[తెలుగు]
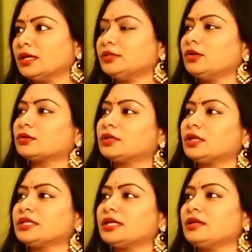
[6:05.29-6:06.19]
అయితే డాక్టర్
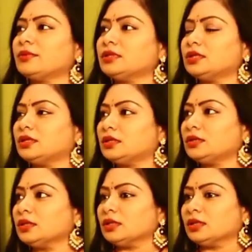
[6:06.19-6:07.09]
గారు చాలామంది
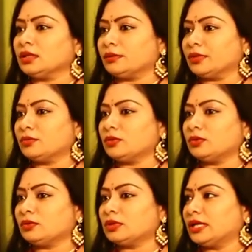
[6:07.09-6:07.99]
మేము
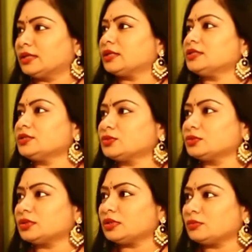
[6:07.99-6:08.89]
గంటలు
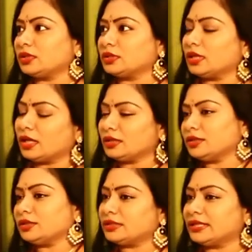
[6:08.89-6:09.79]
చేస్తుంటాము అంటే
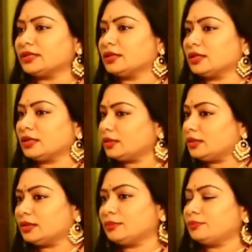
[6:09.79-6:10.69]
అన్ని డెంటల్గా
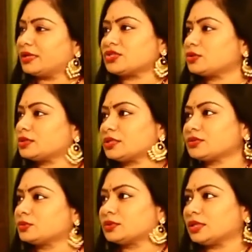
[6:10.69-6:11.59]
ఈ బ్రష్తో
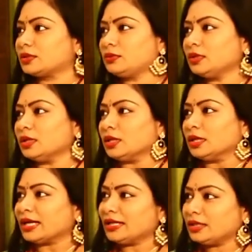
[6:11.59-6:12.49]
చేస్తుంటారు
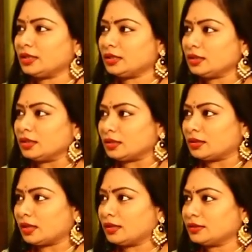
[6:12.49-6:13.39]
కానీ
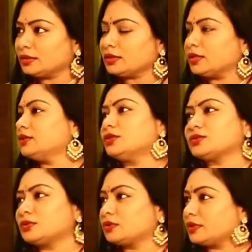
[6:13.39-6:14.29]
నాలుకని క్లీన్
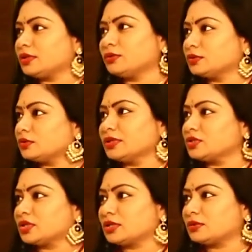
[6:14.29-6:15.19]
చేసుకోవడం అనేది కొంతమంది
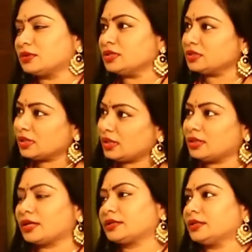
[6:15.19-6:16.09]
చేయరు నిజంగా
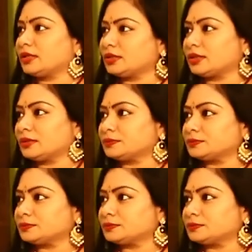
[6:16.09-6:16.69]
అది అంటారా